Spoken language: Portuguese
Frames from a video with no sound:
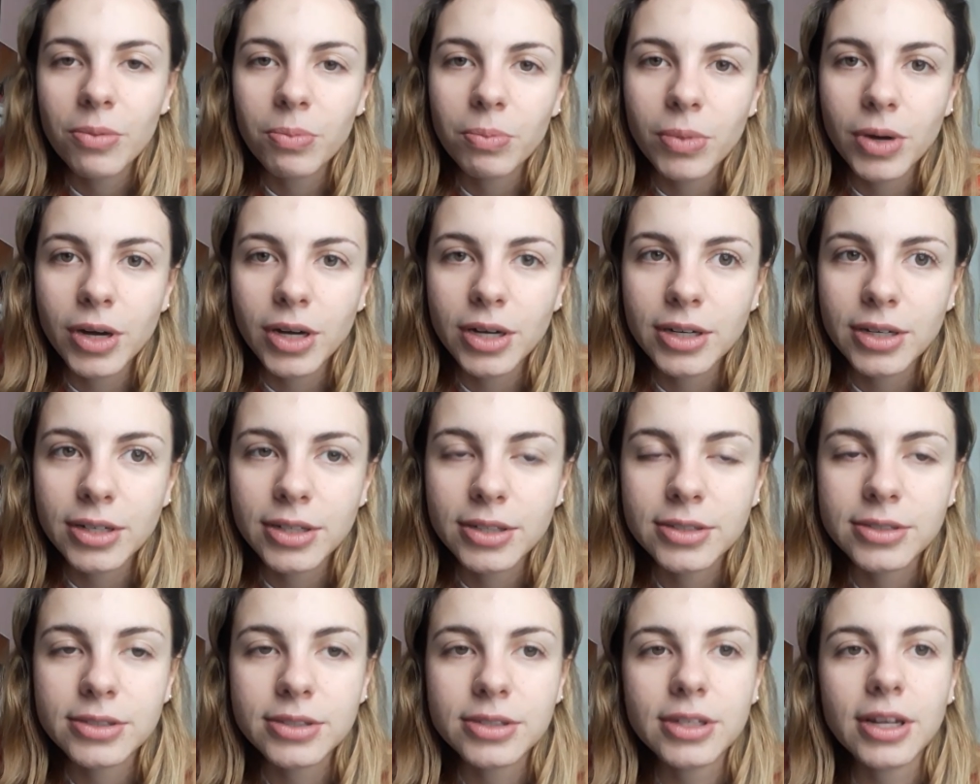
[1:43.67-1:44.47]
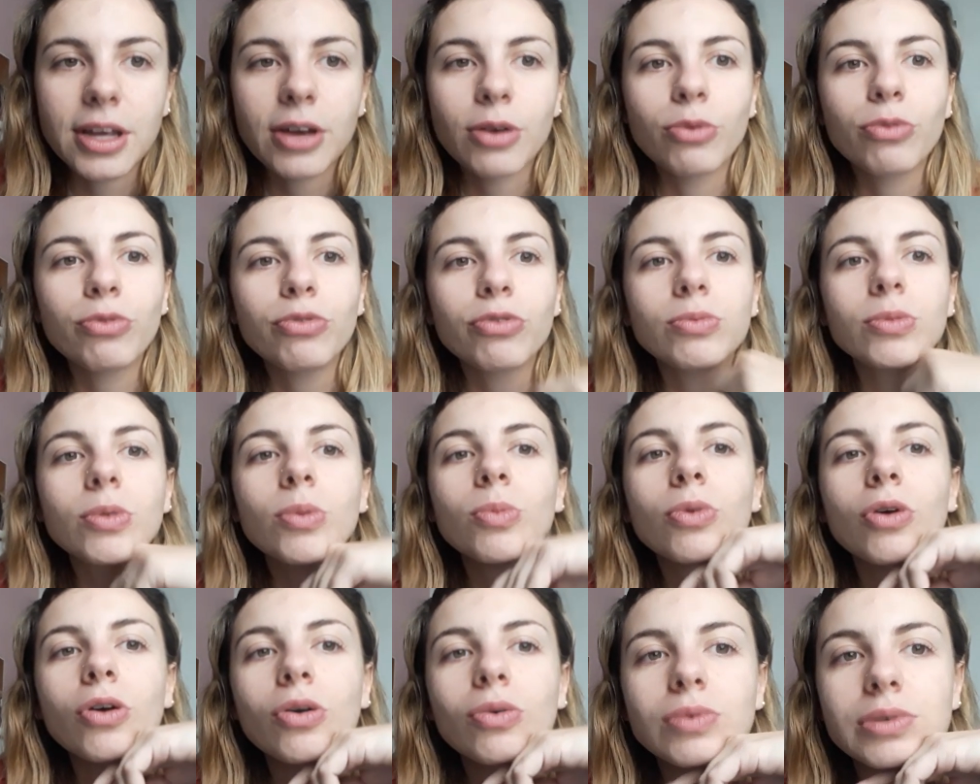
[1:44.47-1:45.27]
Mas é um filme
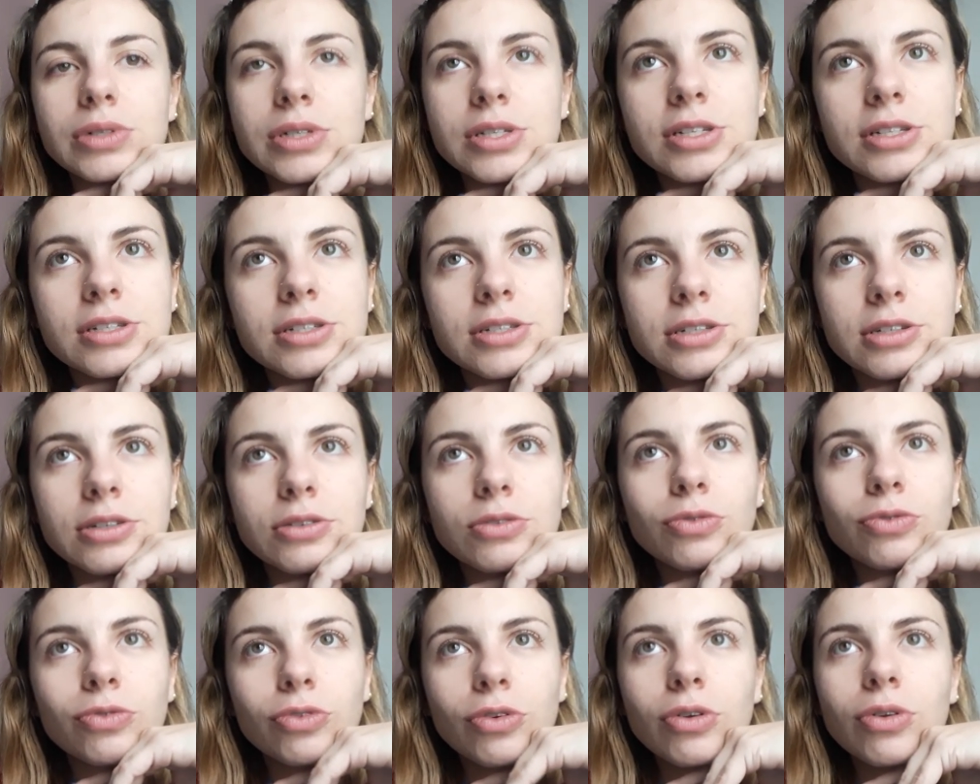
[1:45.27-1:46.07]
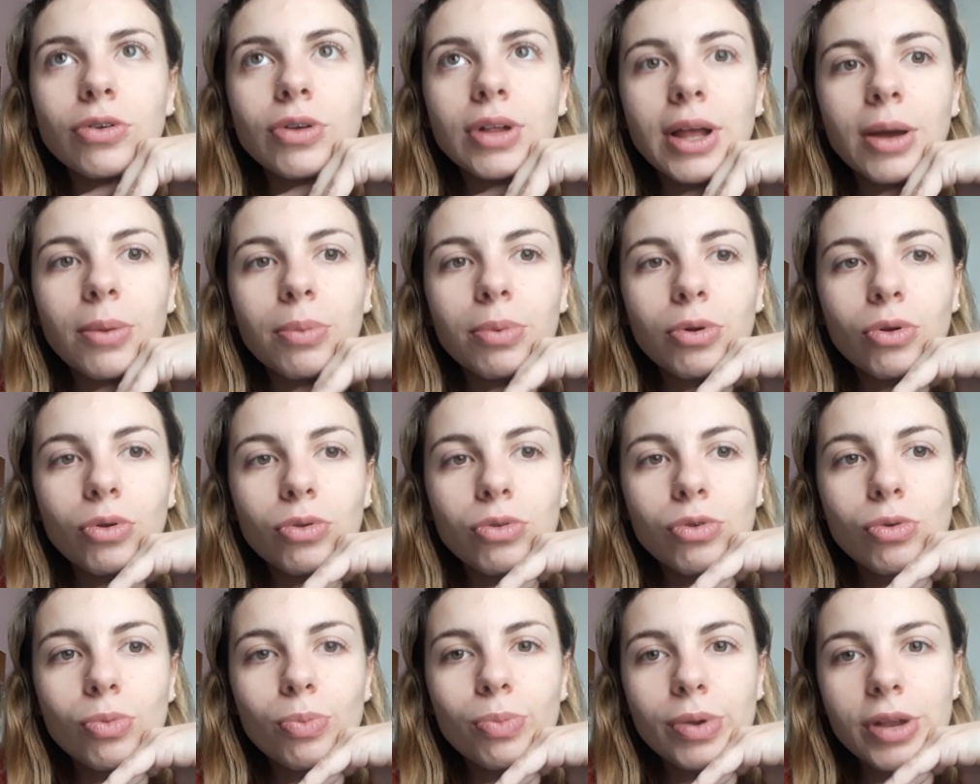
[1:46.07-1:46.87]
bom, assim, se tu for olhar por
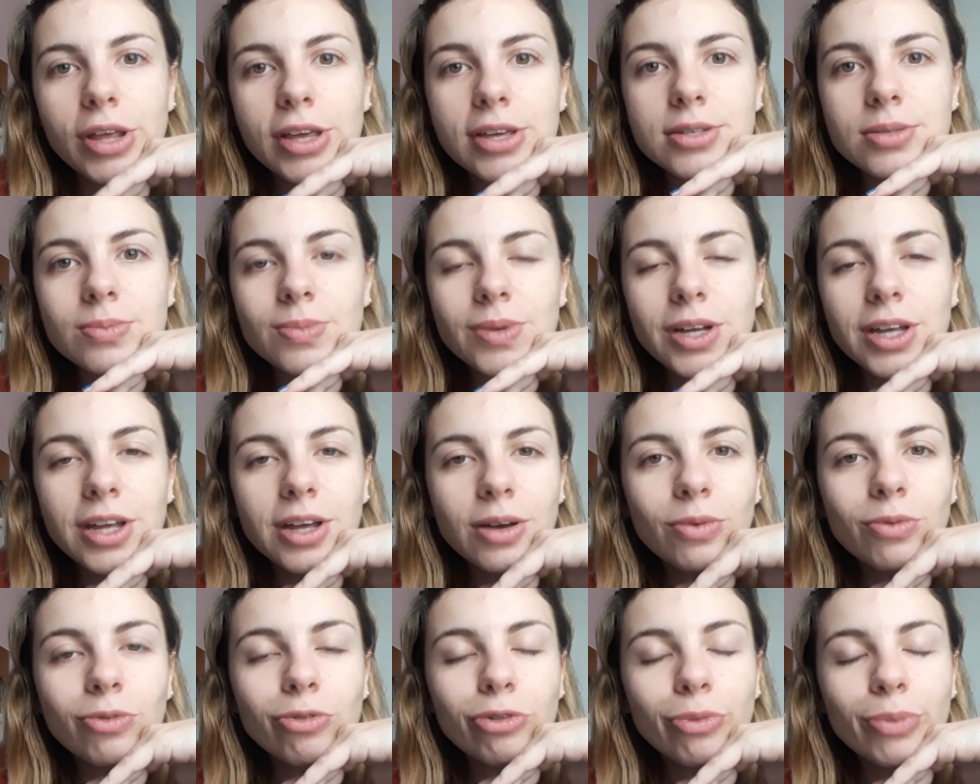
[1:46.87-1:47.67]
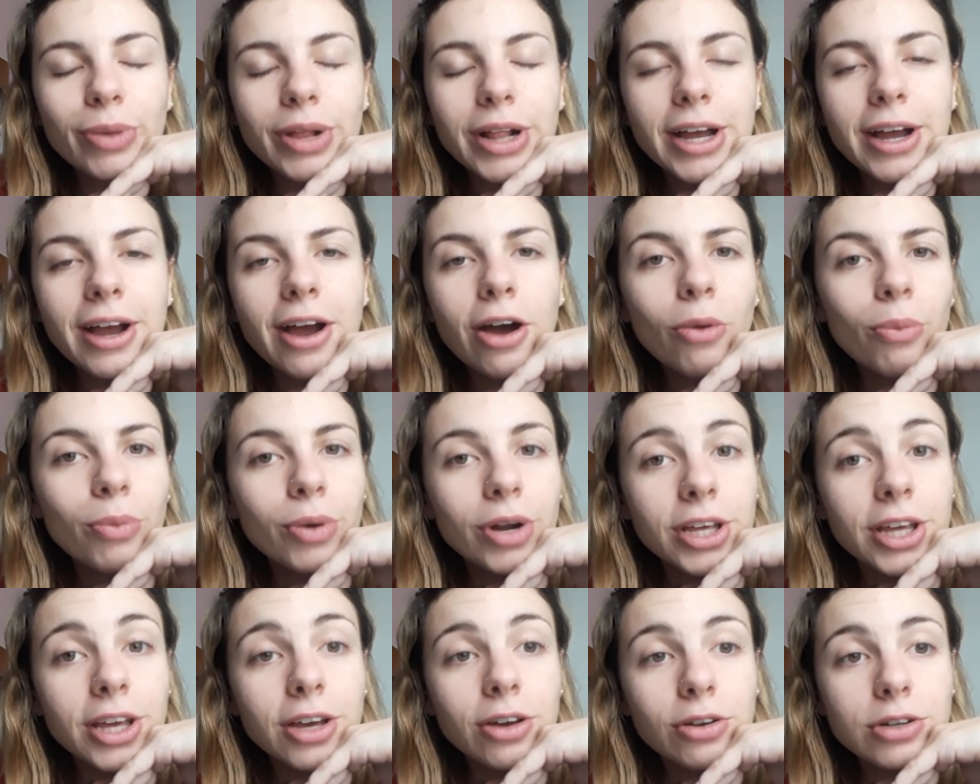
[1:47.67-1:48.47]
outro prisma, é um filme legal
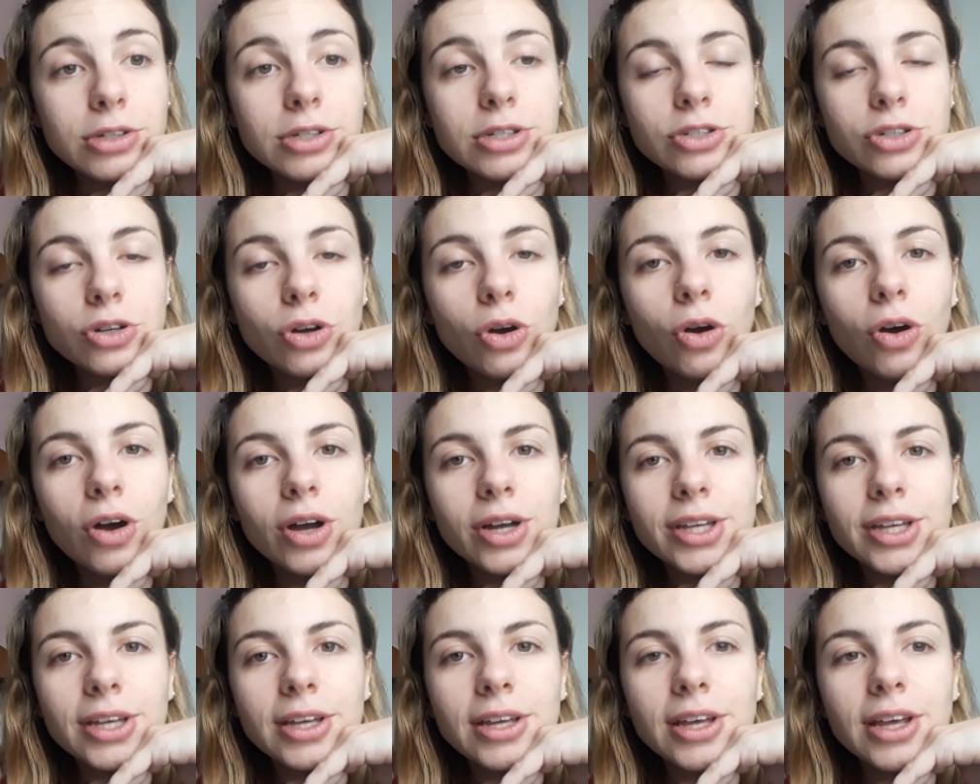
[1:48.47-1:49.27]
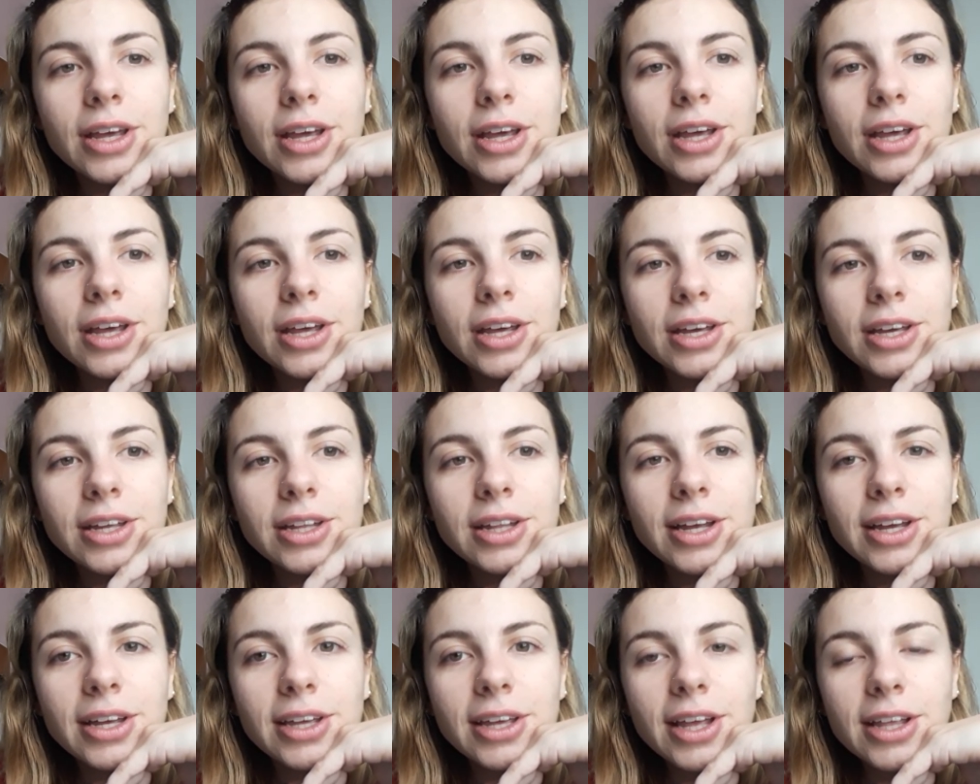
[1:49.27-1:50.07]
para quem gosta de rock. E
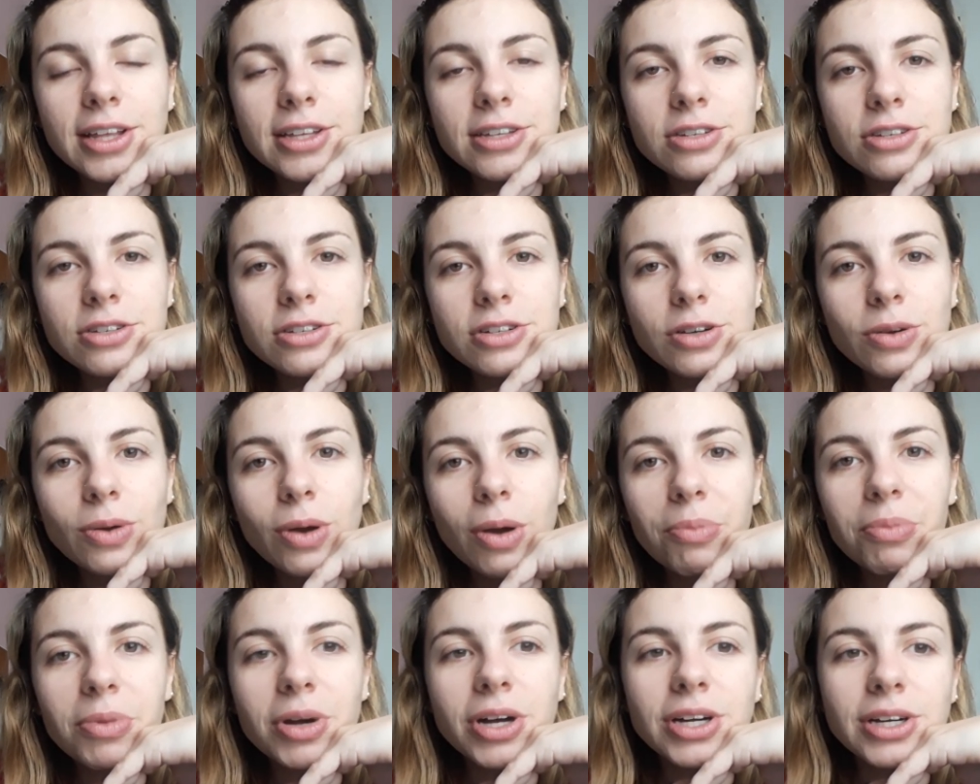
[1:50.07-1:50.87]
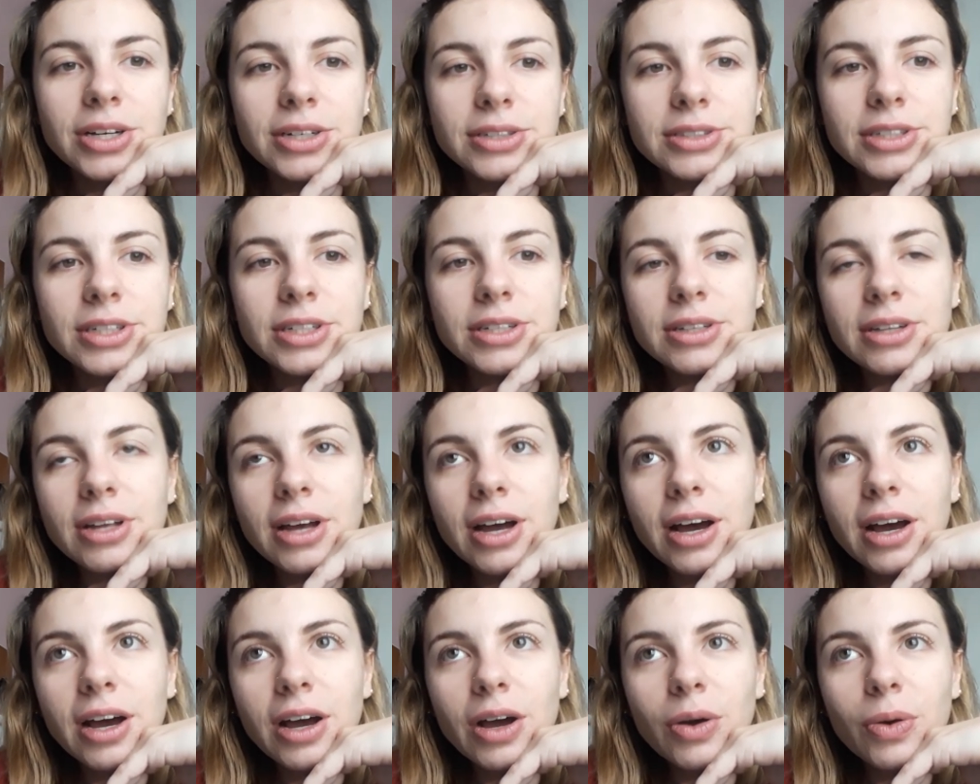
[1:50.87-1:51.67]
daí eles tinham a banda e
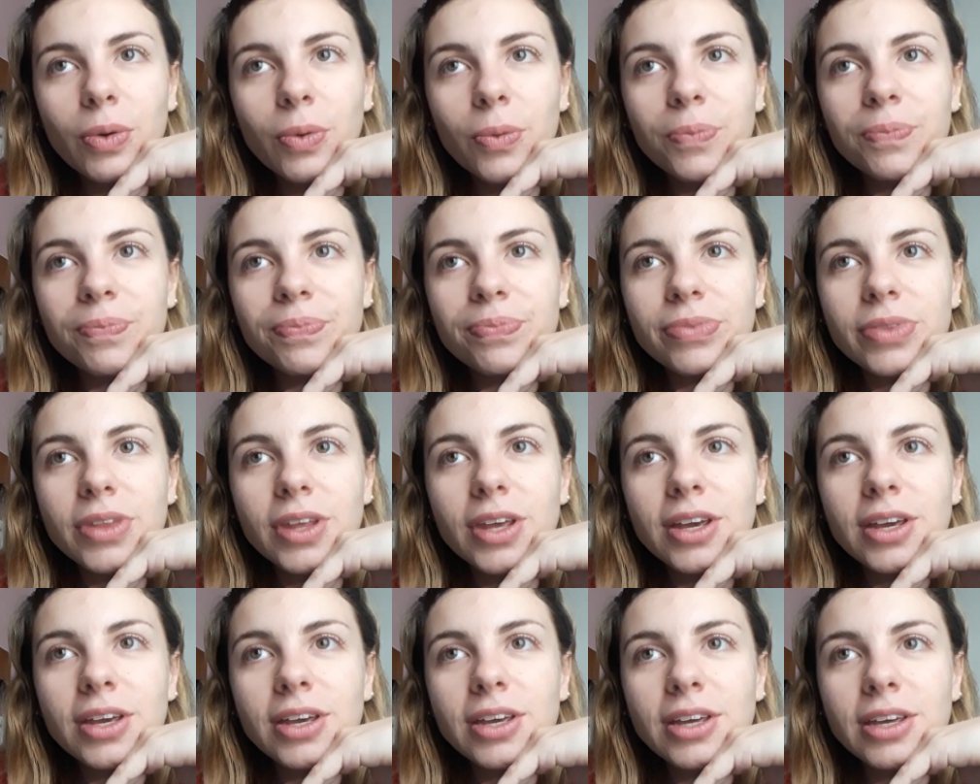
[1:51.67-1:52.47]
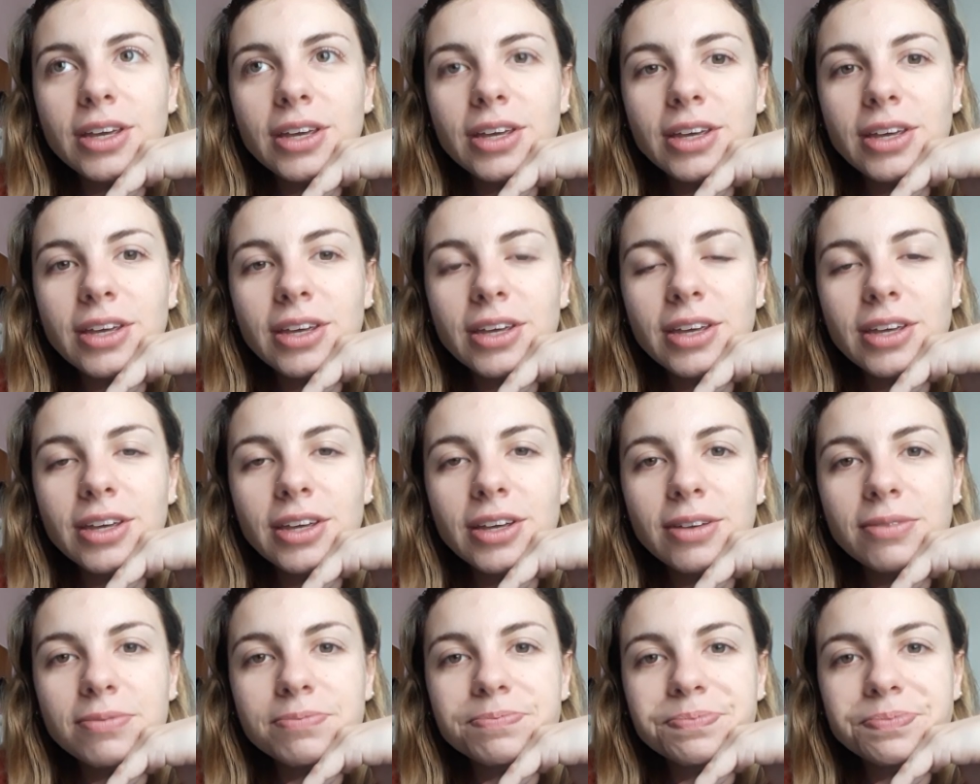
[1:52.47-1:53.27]
tal. E